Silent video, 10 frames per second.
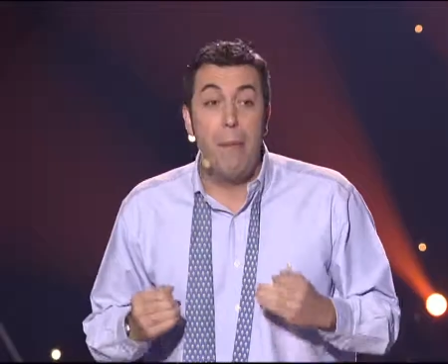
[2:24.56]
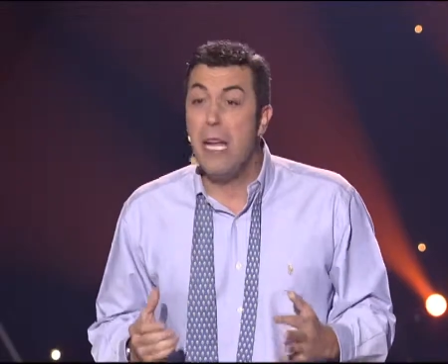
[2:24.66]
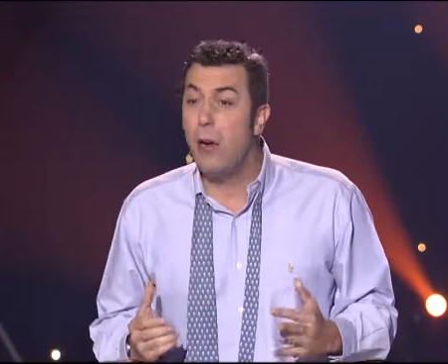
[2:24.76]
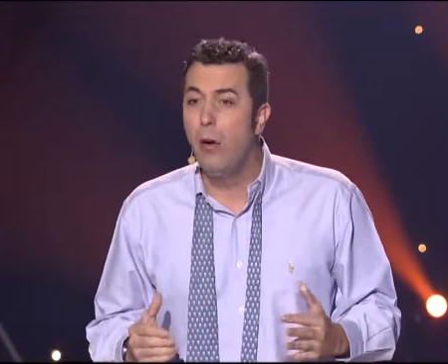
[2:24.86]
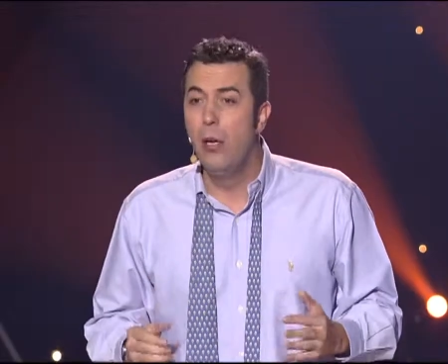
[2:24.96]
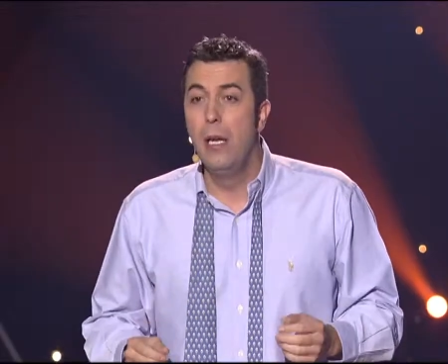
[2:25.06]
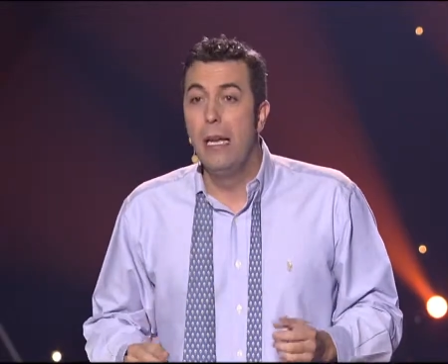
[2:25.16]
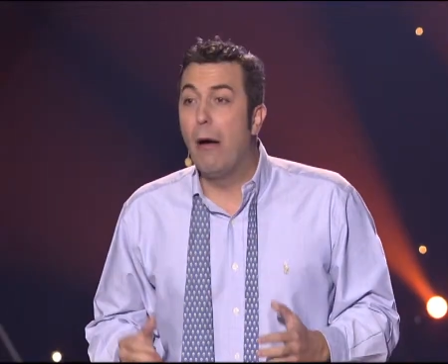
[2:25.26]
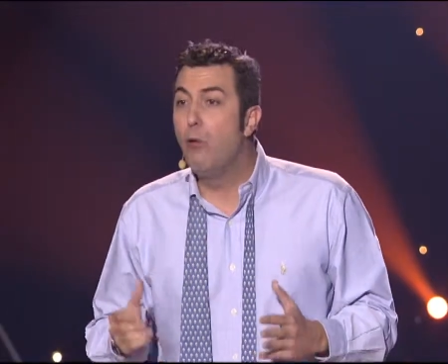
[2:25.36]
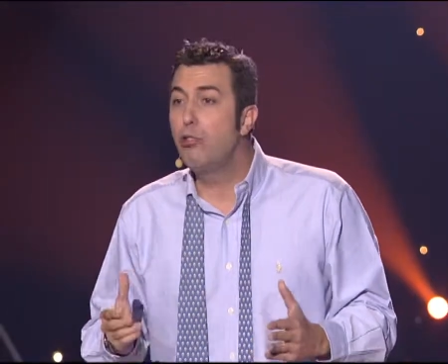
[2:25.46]
a mi amigo
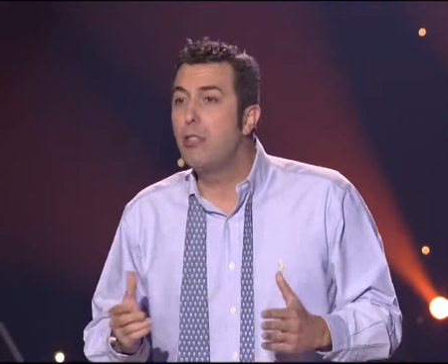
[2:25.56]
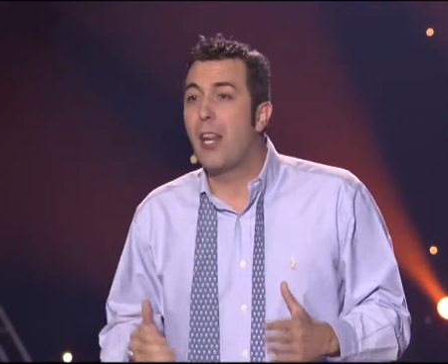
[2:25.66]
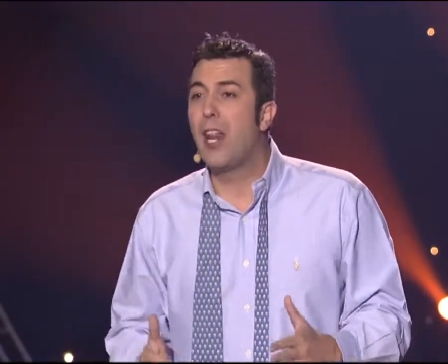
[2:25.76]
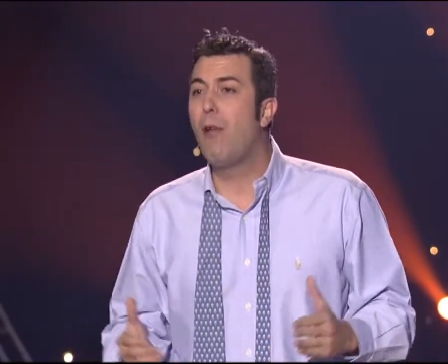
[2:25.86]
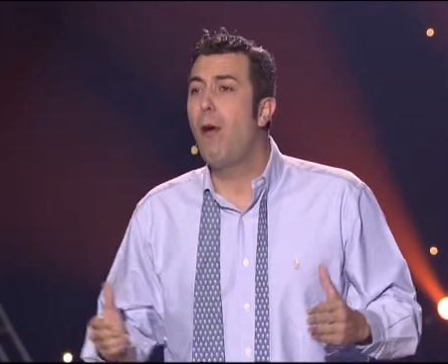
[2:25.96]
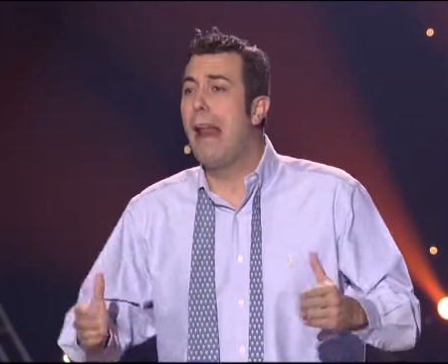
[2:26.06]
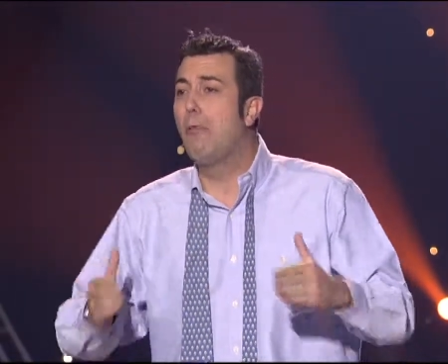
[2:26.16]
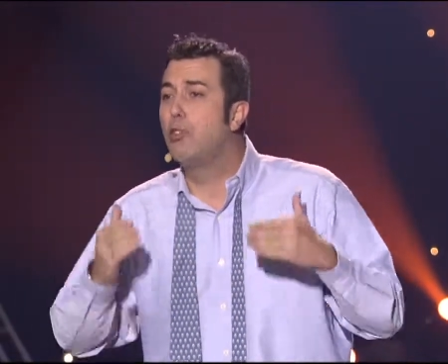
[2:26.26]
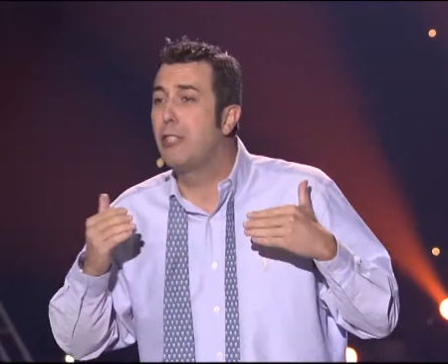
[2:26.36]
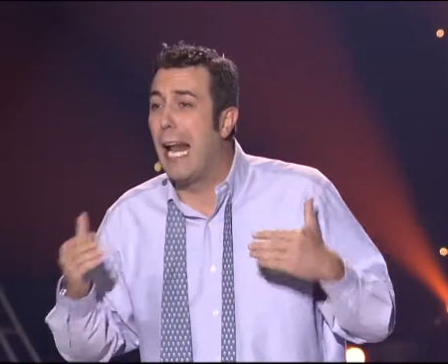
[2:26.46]
le gusta hacerlo a
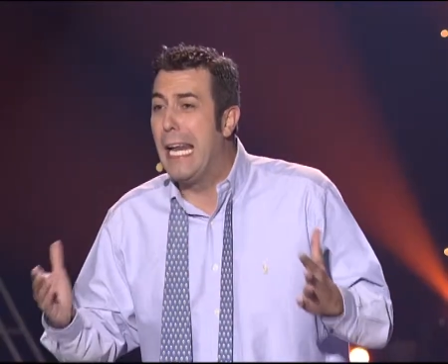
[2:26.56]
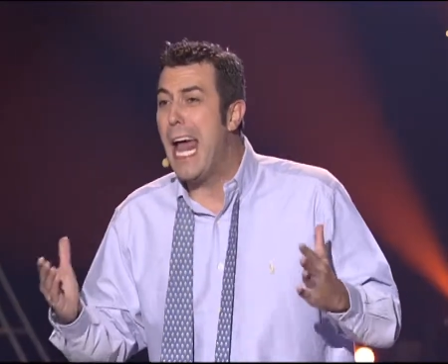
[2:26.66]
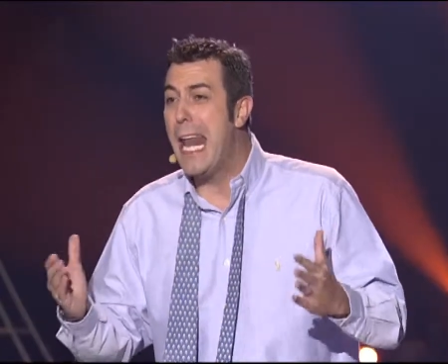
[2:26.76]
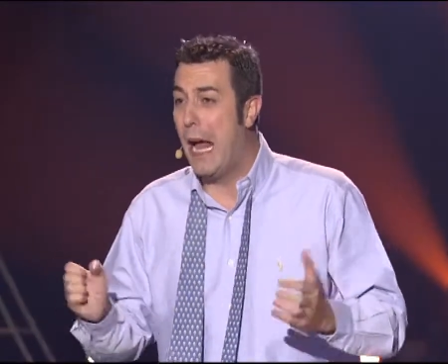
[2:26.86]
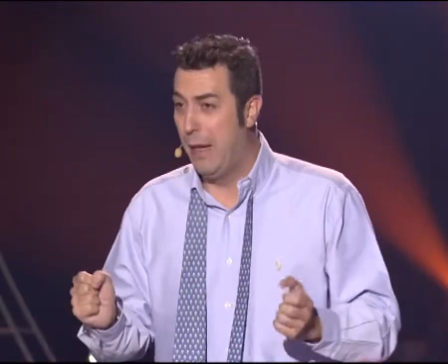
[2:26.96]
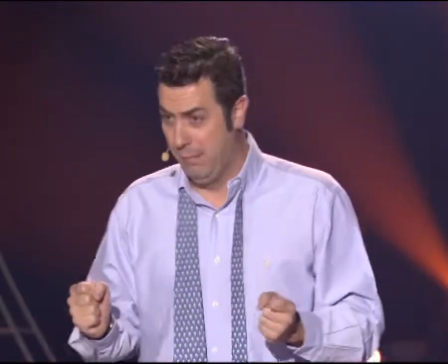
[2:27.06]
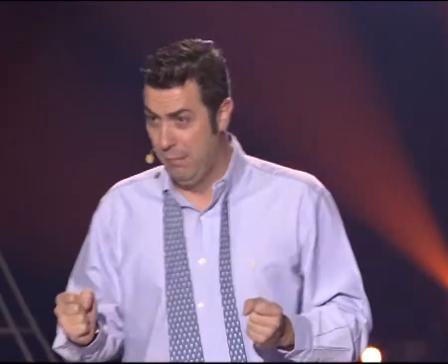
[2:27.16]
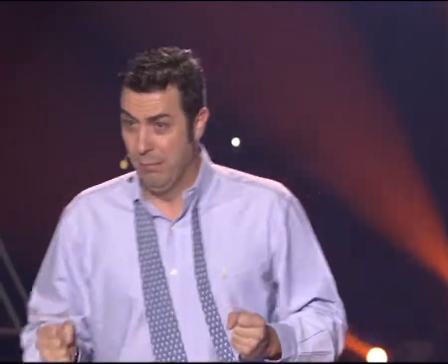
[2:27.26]
la australiana,